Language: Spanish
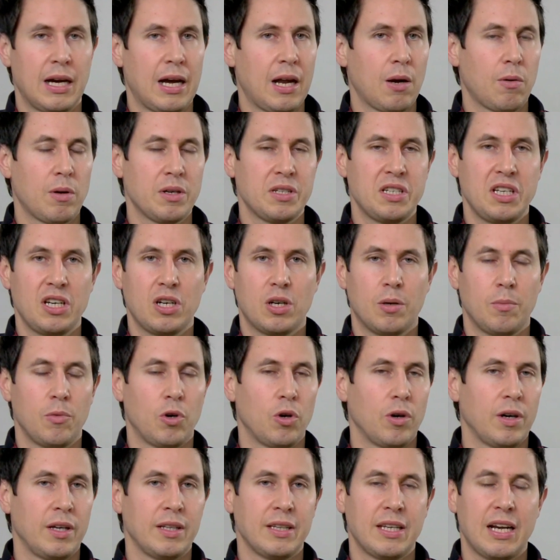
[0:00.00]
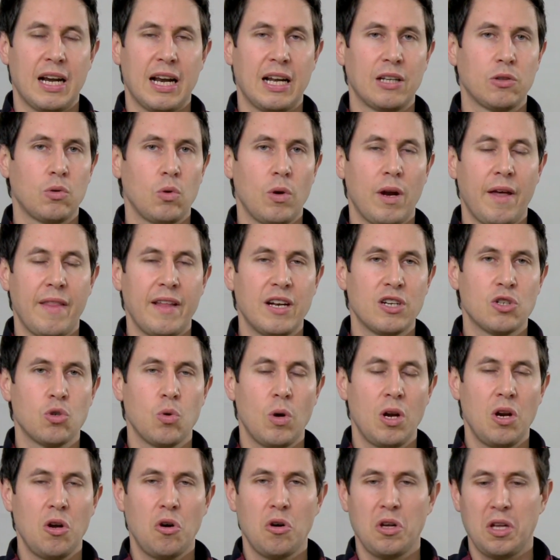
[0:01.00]
algo así como entre la altura del
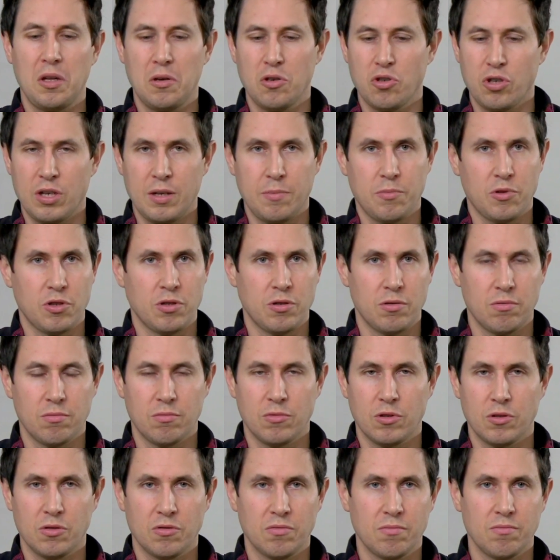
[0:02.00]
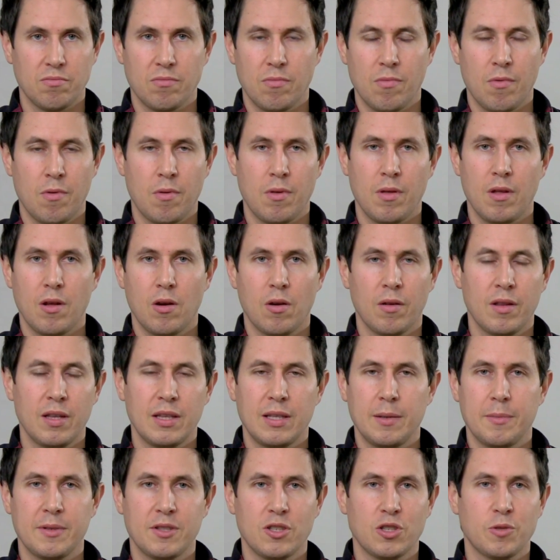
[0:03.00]
suelo y, no sé, pues unos 5
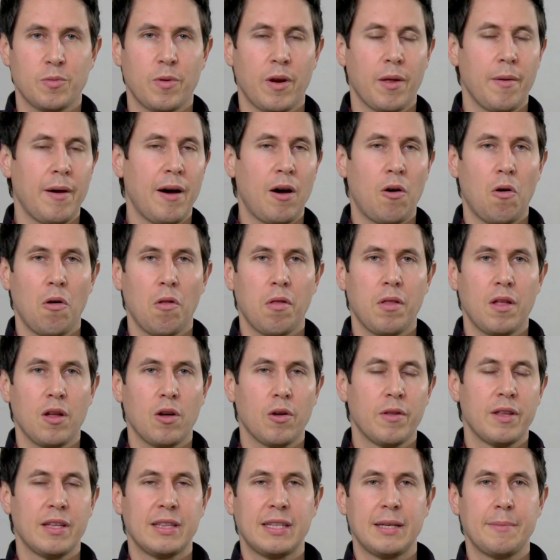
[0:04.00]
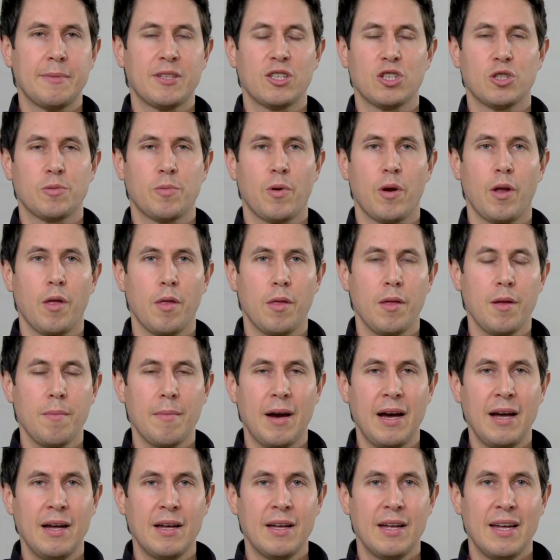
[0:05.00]
centímetros por debajo, 5 centímetros por
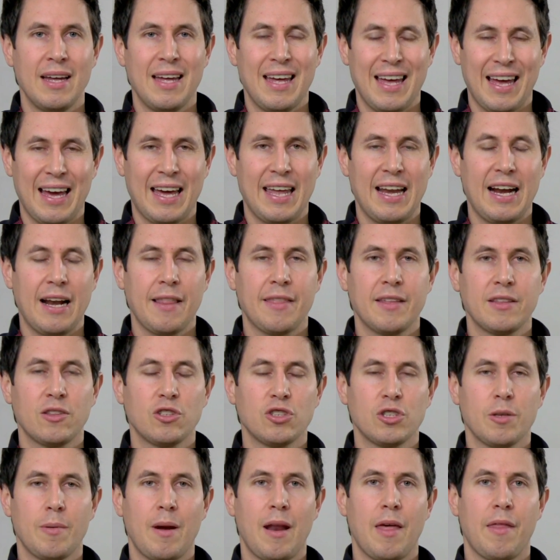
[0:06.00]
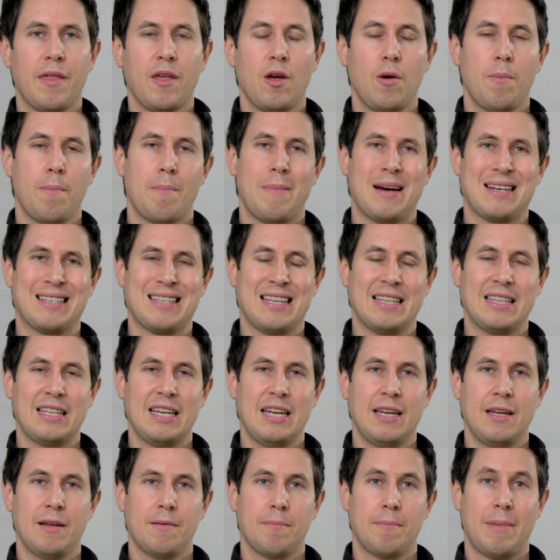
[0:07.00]
encima. En general, centros de balanceo
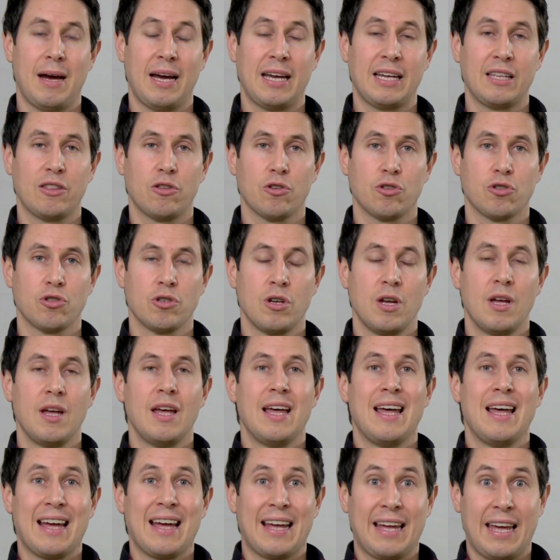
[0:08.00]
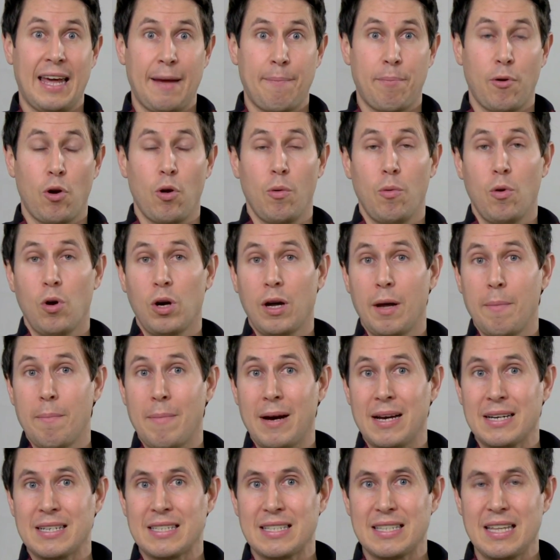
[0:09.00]
bastante bajitos, que provoquen
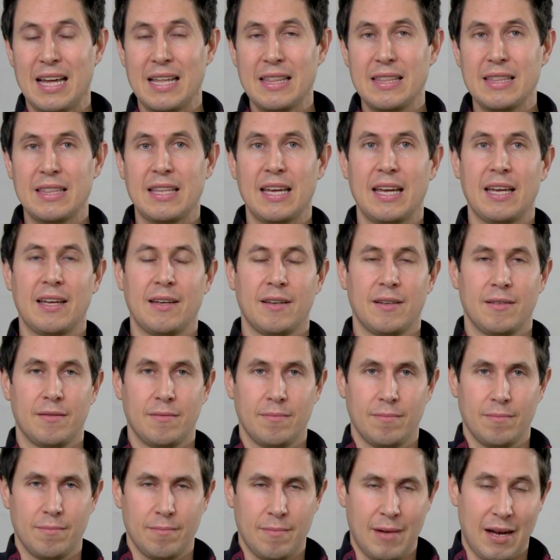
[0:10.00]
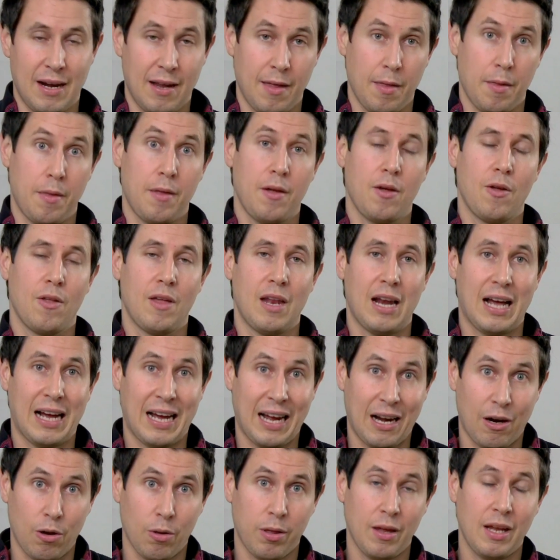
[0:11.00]
bastante balanceo de la
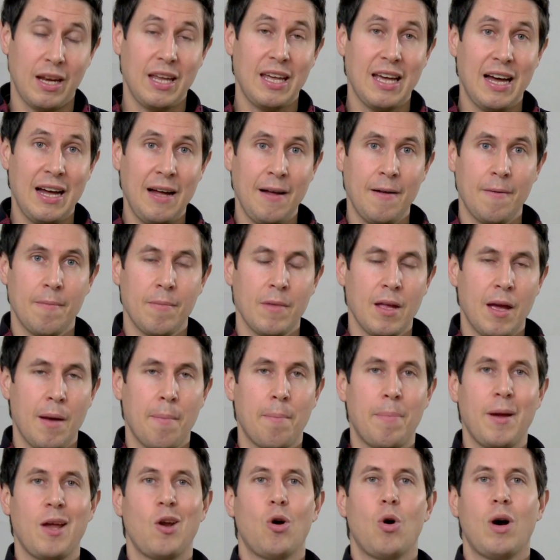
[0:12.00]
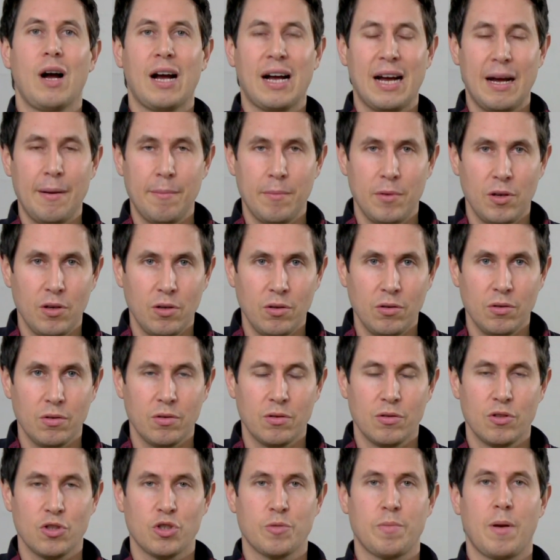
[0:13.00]
carrocería, pero a cambio
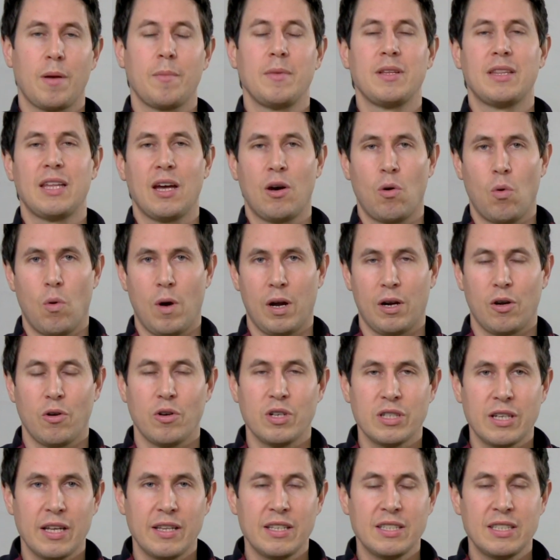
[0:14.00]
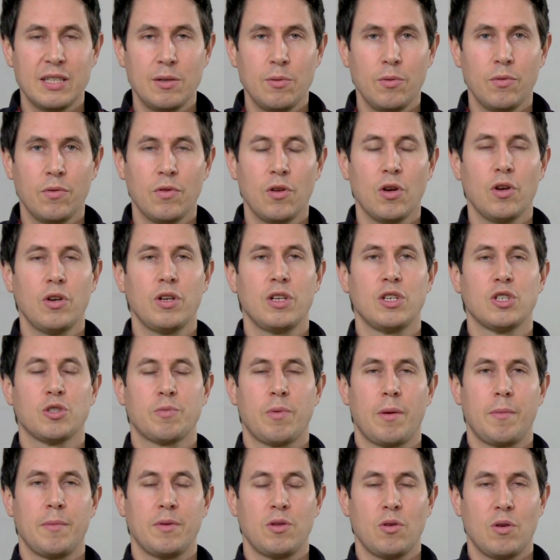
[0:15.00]
nos permite jugar con esa distribución y
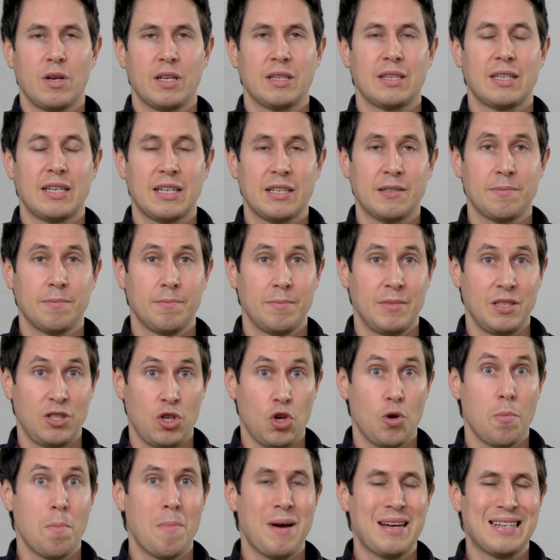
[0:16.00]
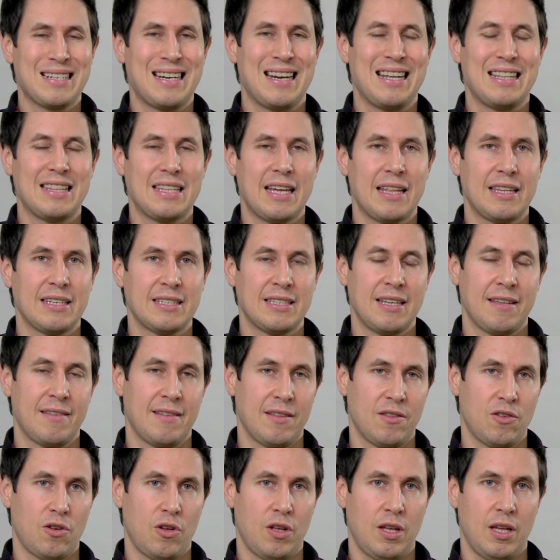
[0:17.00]
nos permite una transmisión más lenta de este
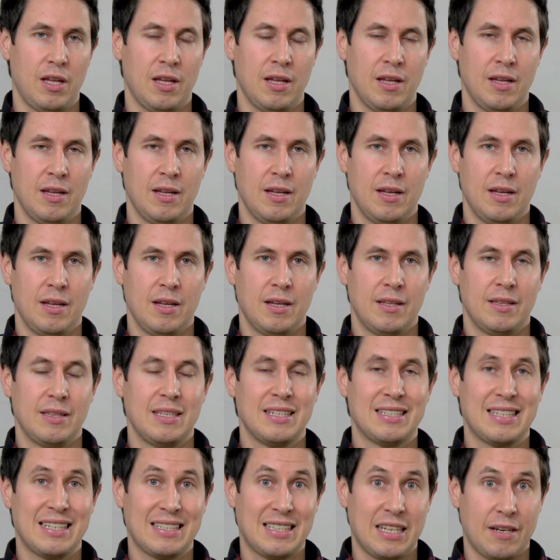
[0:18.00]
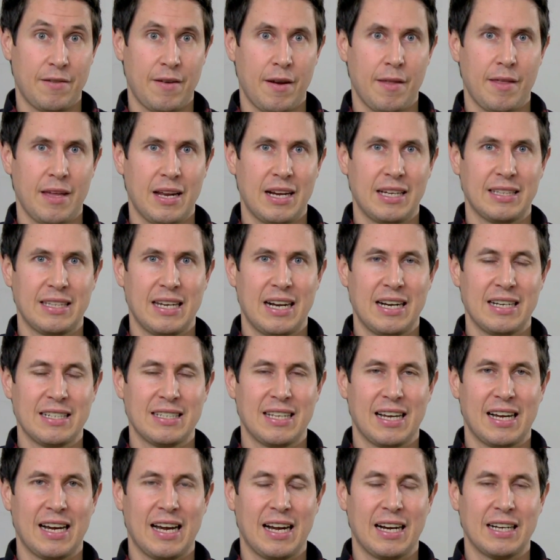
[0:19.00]
centro de, de estas transferencias
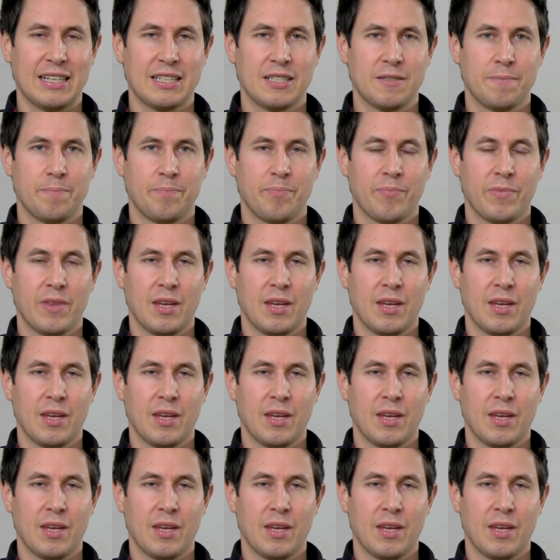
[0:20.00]
laterales de cargas.